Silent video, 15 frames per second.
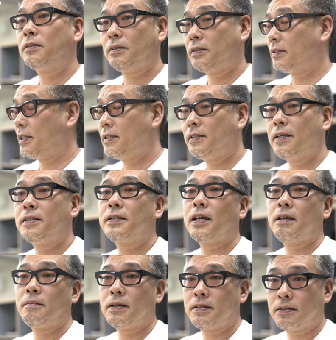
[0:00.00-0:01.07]
全然
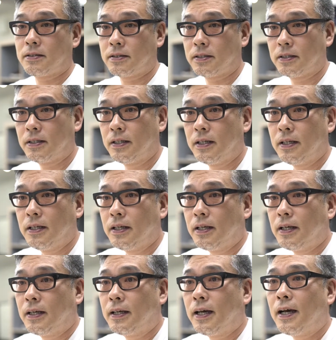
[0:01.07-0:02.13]
違います
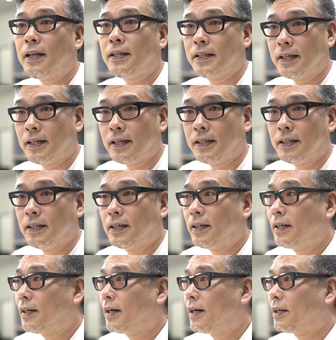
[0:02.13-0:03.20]
やはりね、はい、
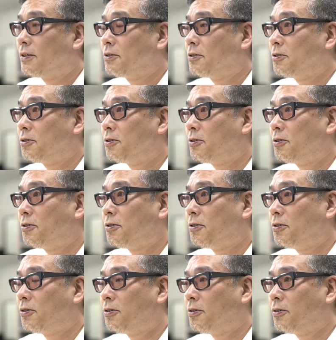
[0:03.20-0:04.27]
あ
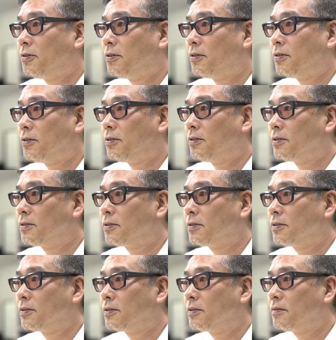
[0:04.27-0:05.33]

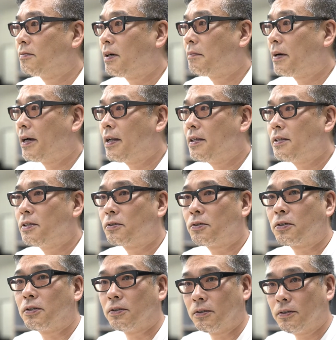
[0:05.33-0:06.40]
のー、まあ、バラエティの
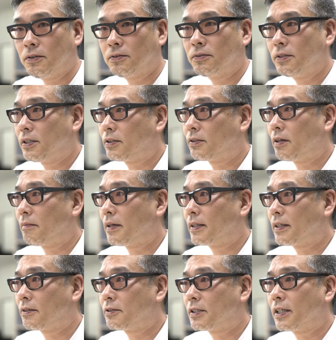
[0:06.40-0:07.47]
時の雰囲気とは
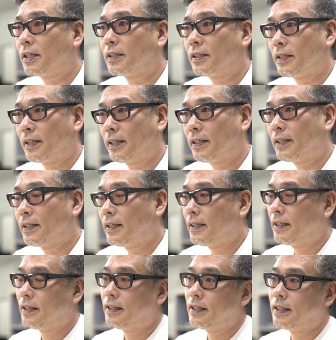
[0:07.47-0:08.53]
全く違って、はい
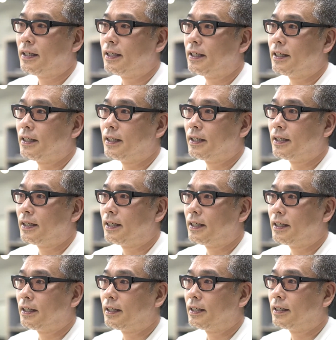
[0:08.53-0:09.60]

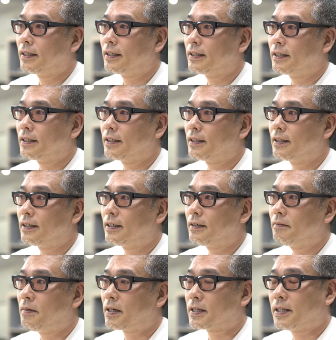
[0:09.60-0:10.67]

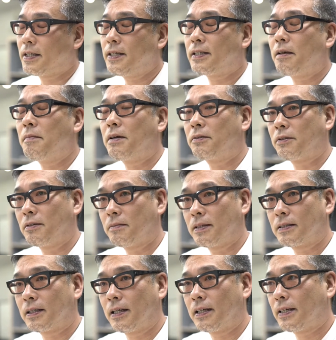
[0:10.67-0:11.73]
えー、まあ、危機迫ると言いま
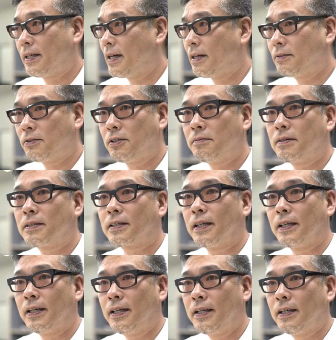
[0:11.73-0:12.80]
すかね気迫と言いますか
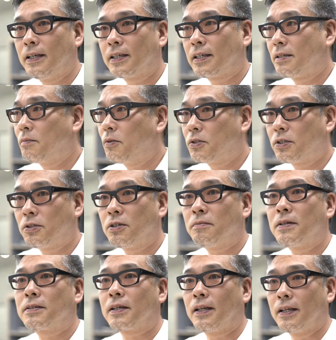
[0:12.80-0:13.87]
ね気持ちと言い
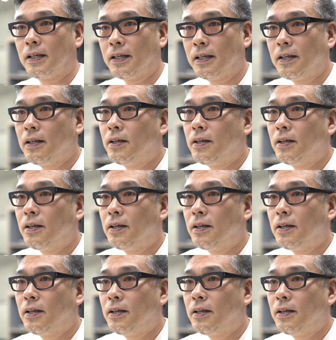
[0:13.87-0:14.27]
ますかね